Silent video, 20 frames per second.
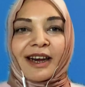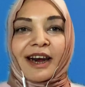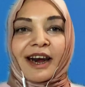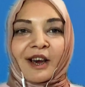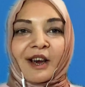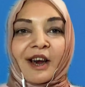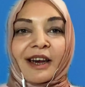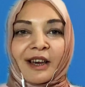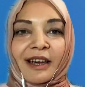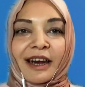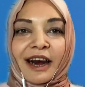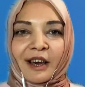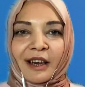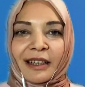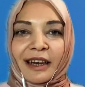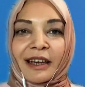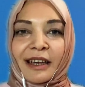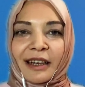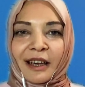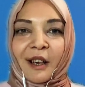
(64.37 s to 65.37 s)
и шантаж,
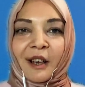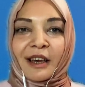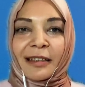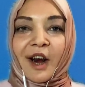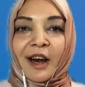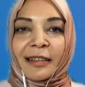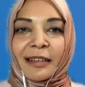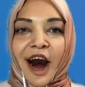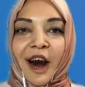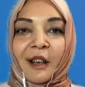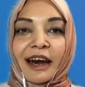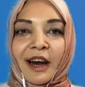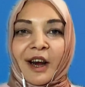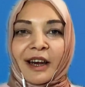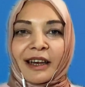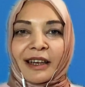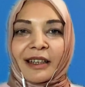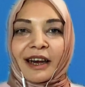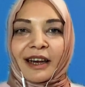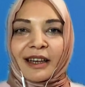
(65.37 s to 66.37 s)
так как другого
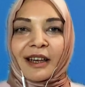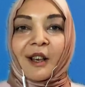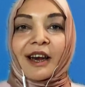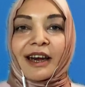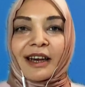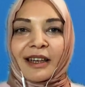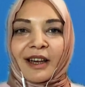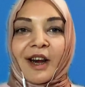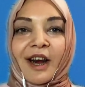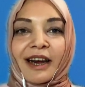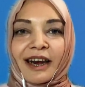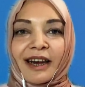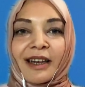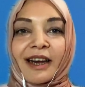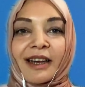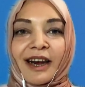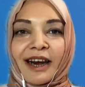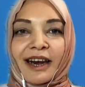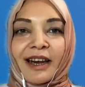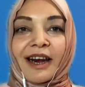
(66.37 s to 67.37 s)
оружия у них просто
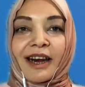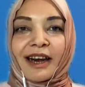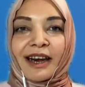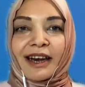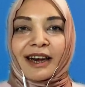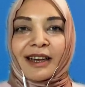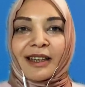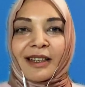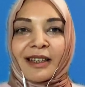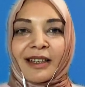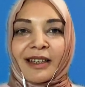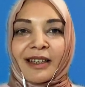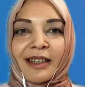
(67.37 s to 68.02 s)
не осталось.